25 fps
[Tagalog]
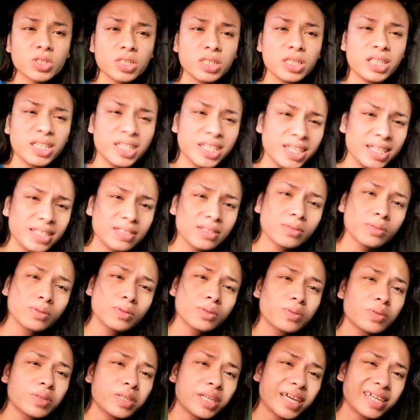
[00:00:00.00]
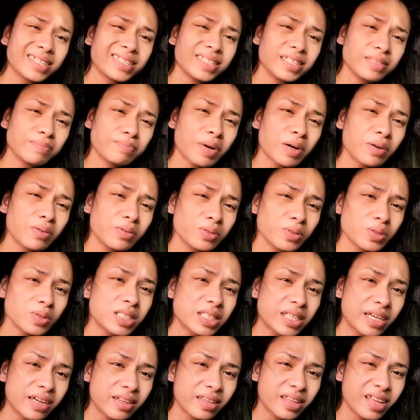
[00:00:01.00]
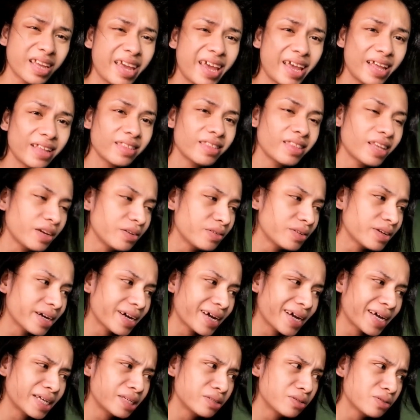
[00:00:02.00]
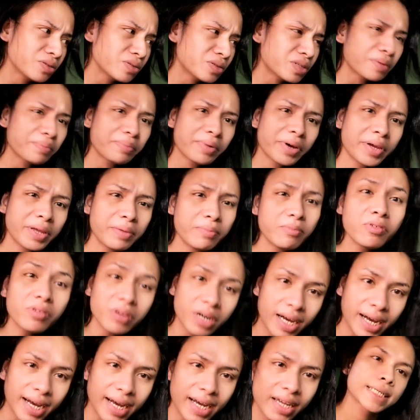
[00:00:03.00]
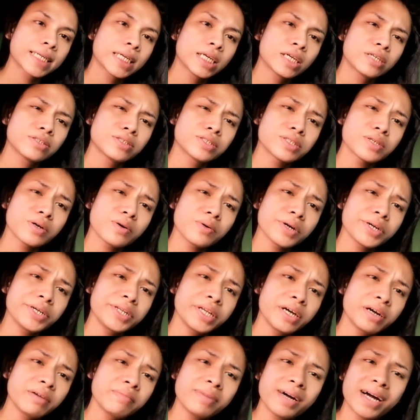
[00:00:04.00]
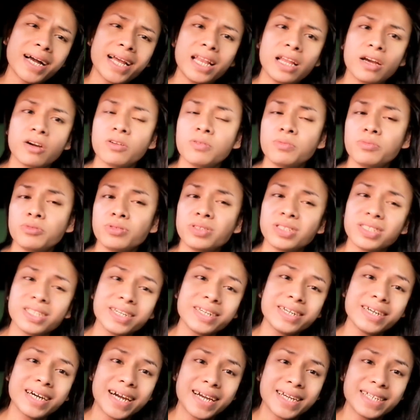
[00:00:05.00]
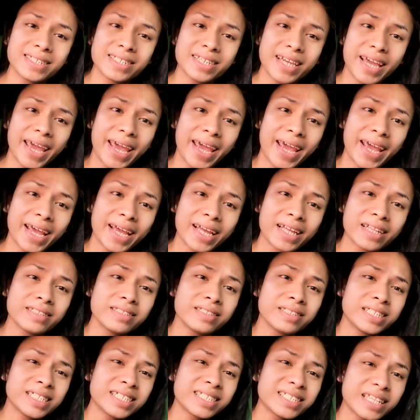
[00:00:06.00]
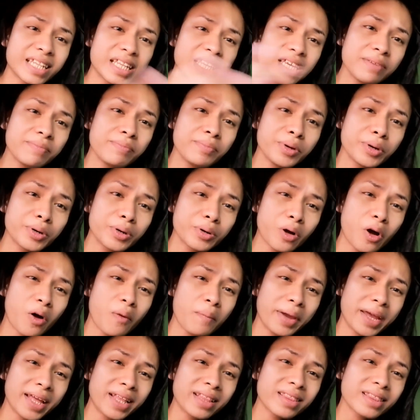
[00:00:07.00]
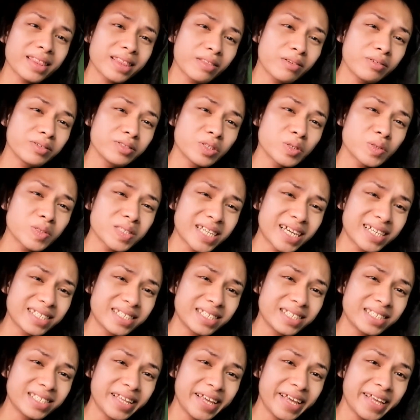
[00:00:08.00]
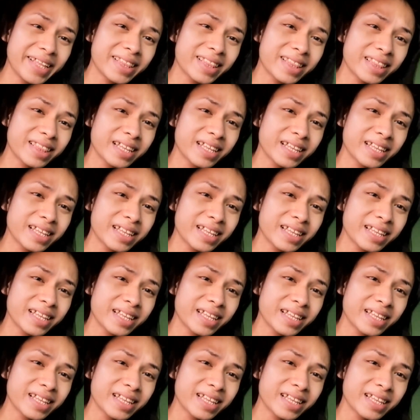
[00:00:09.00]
iniinsulto niya si Pangulong Duterte and ayun na nga, no, sabay mura. So, kayo na ang bahalang humusga guys and just leave your comment, no, don't hesitate